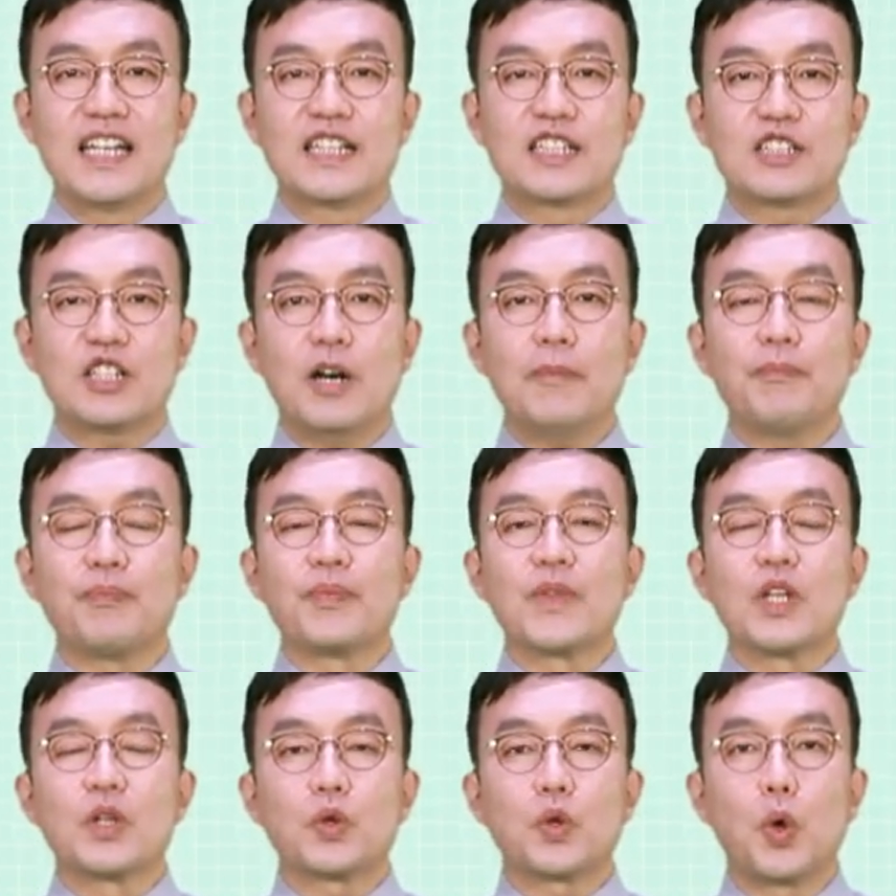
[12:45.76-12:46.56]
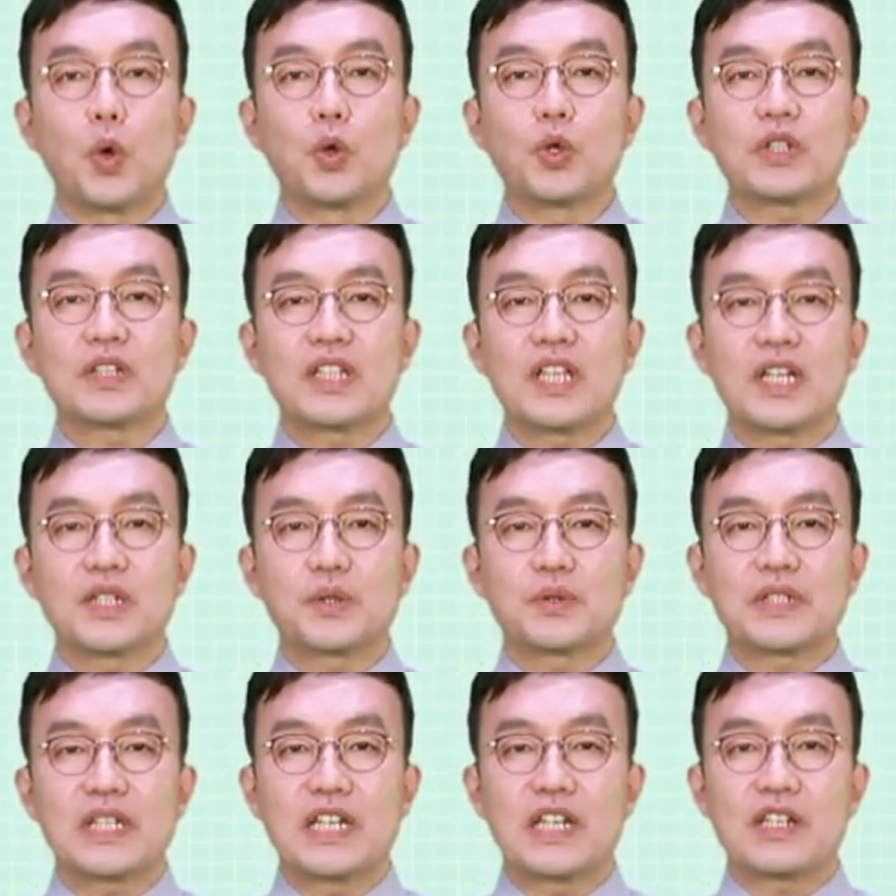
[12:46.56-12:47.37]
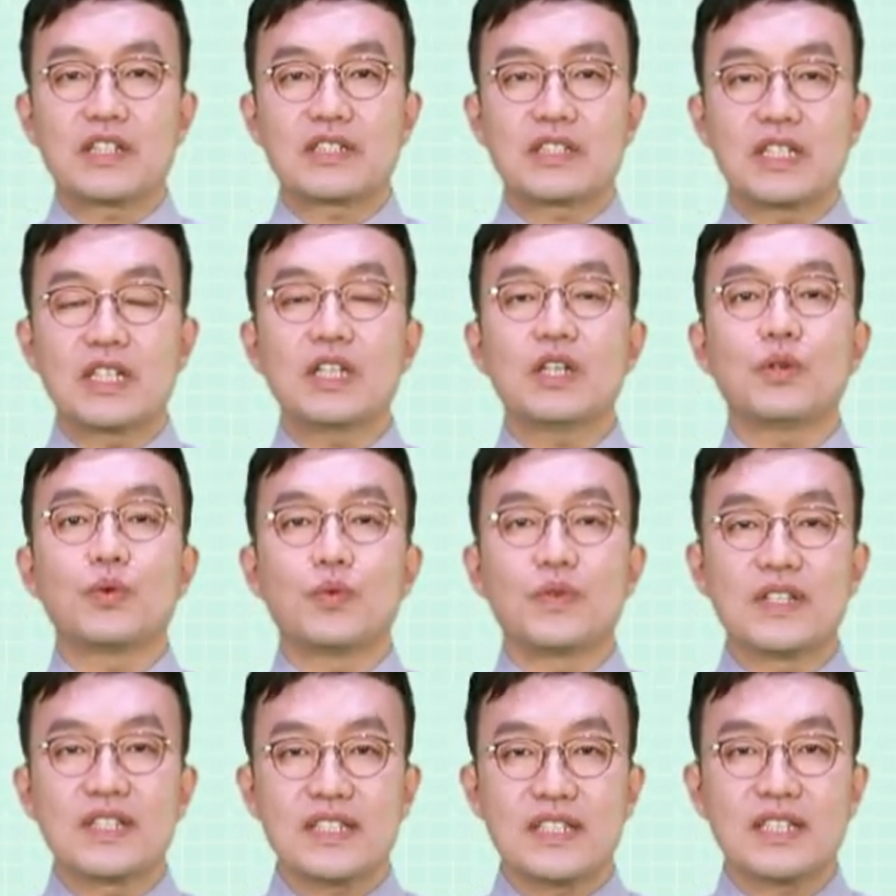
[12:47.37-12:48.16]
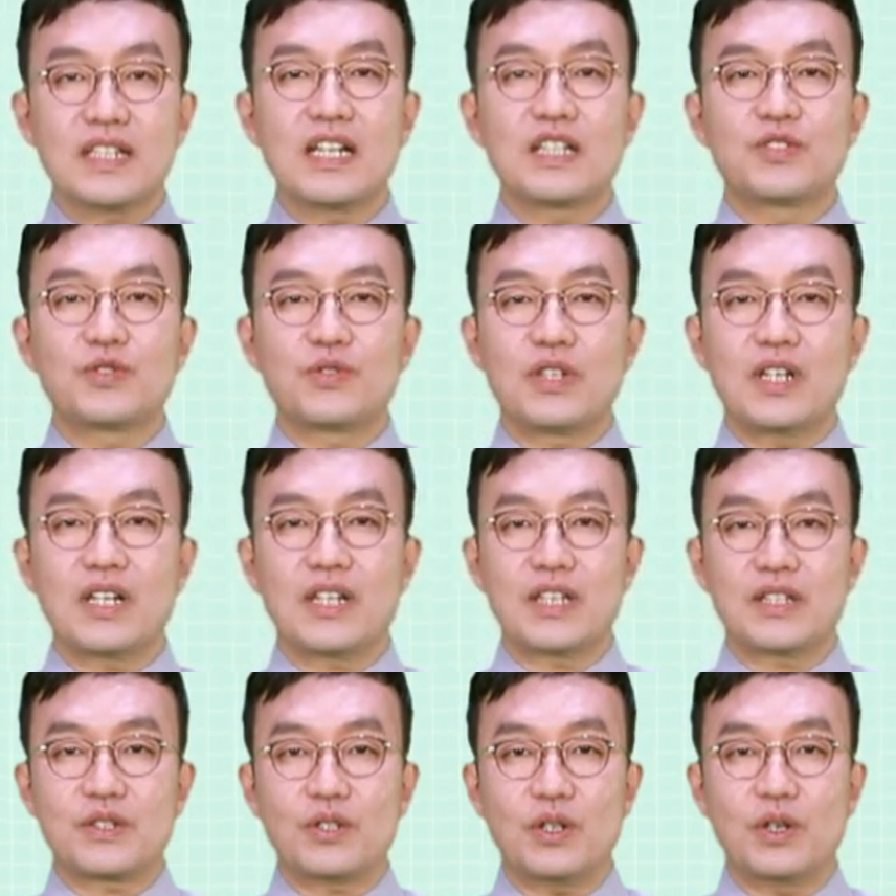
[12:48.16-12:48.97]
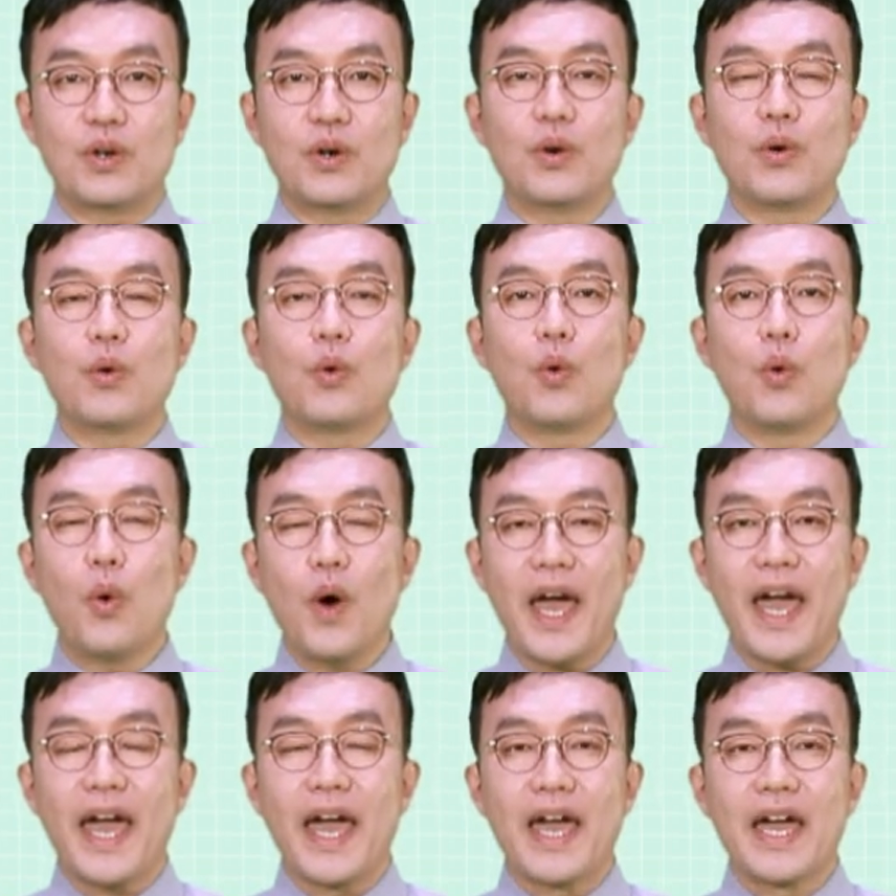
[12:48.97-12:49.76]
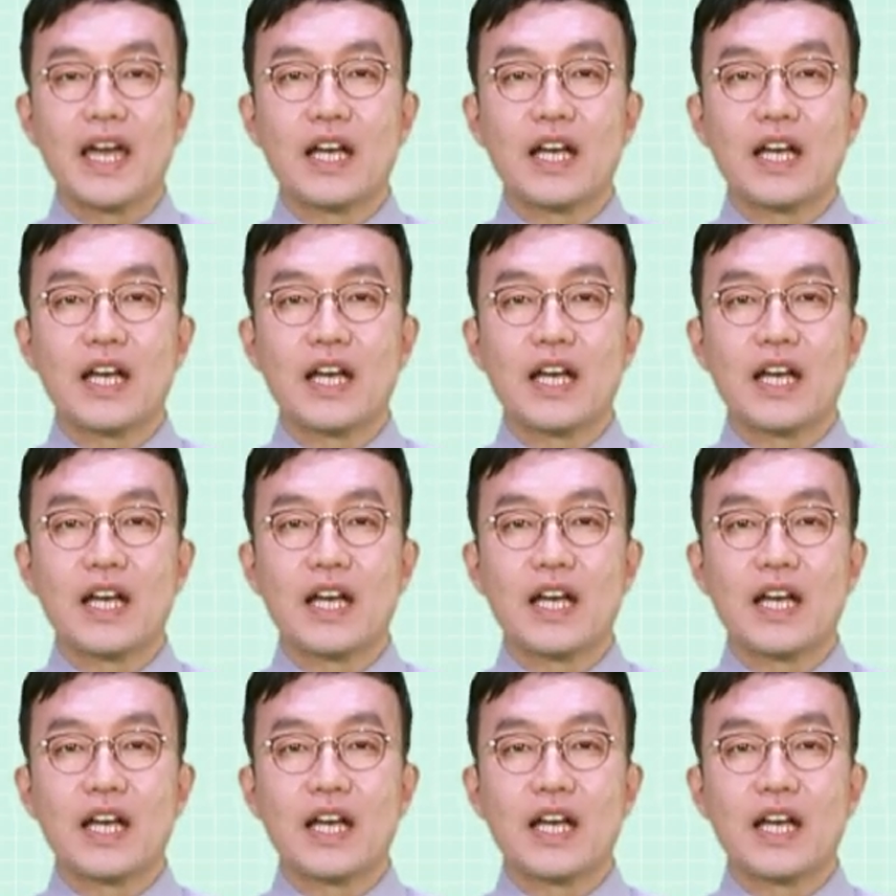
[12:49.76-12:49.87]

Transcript: 그럼 동태조사 역시 위치가 중요하겠죠. 왜?